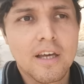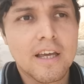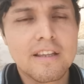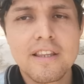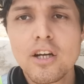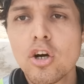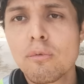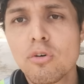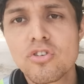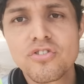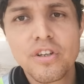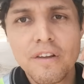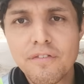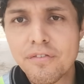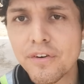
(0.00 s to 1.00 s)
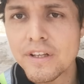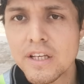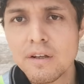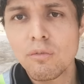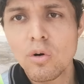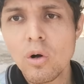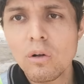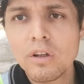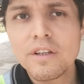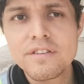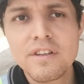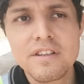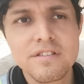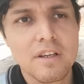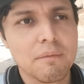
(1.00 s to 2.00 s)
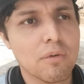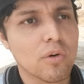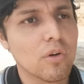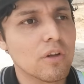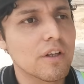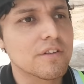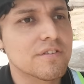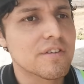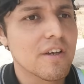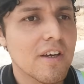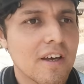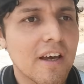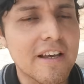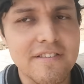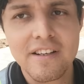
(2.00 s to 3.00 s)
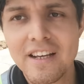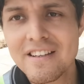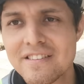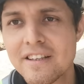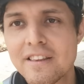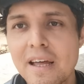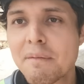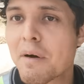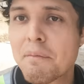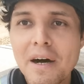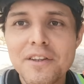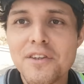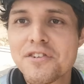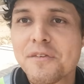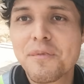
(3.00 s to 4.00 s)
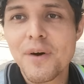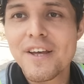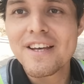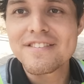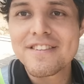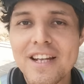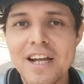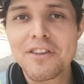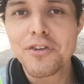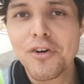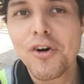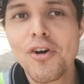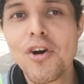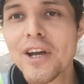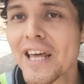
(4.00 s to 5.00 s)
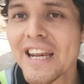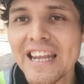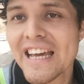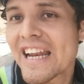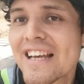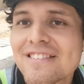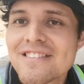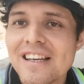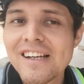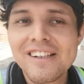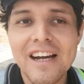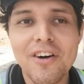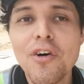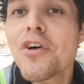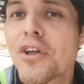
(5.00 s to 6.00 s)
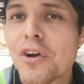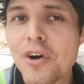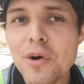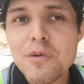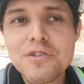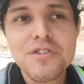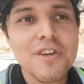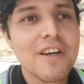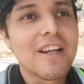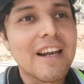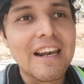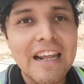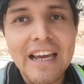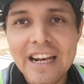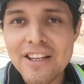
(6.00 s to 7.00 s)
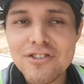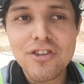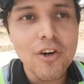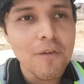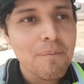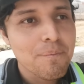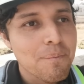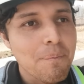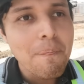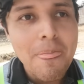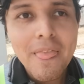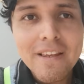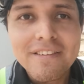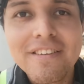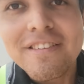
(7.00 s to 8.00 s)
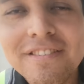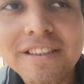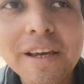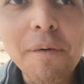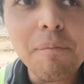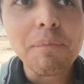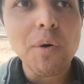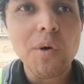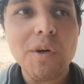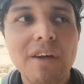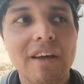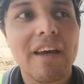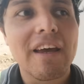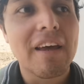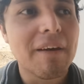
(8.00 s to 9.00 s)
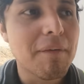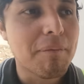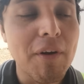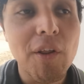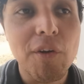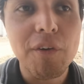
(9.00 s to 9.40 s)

gente como Seth freaking Rollins, que Seth Rollins es el que se está mamando, se puede decir, a todos los que regresan, a Cody Rhodes regresó, eh,